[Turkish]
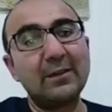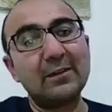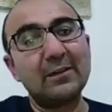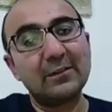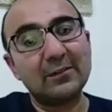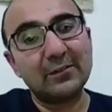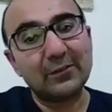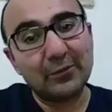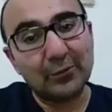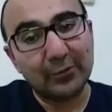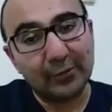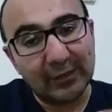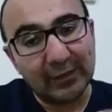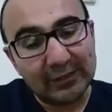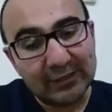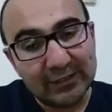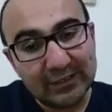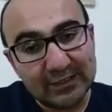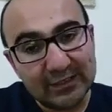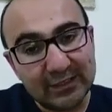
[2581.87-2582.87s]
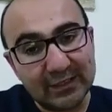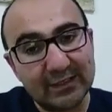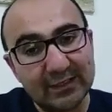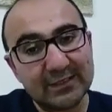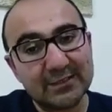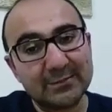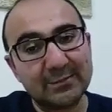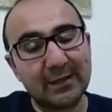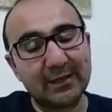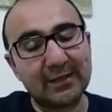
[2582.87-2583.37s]
Yönetici
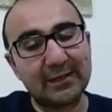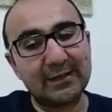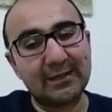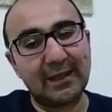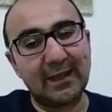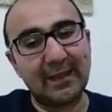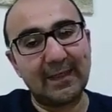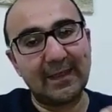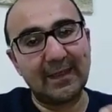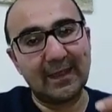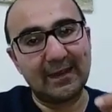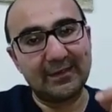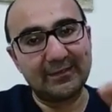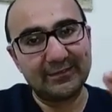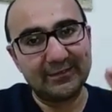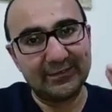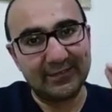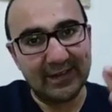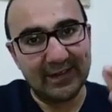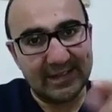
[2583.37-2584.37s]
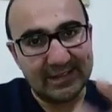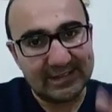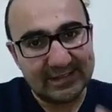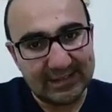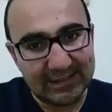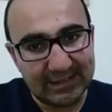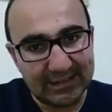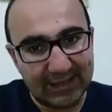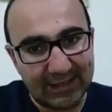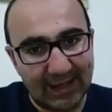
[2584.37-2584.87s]
kısma girenler,
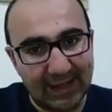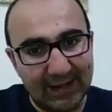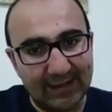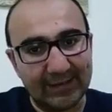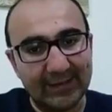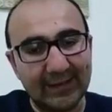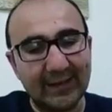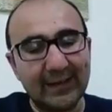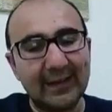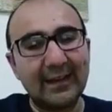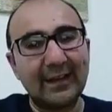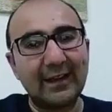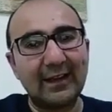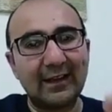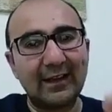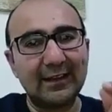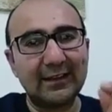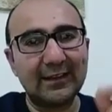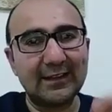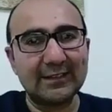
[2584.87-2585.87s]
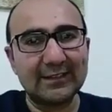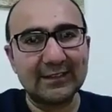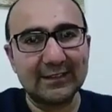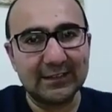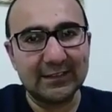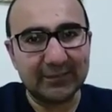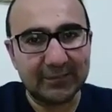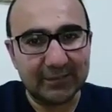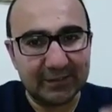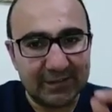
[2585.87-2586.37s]
vezirler hangi
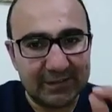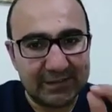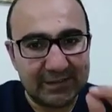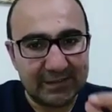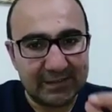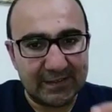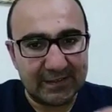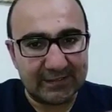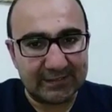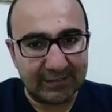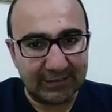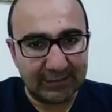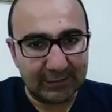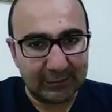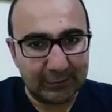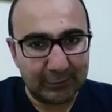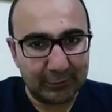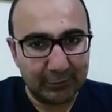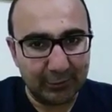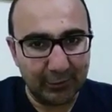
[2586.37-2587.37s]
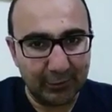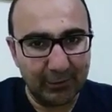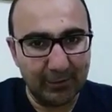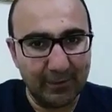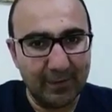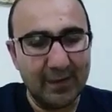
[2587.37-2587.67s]
sınıfın içinde sayılıyor?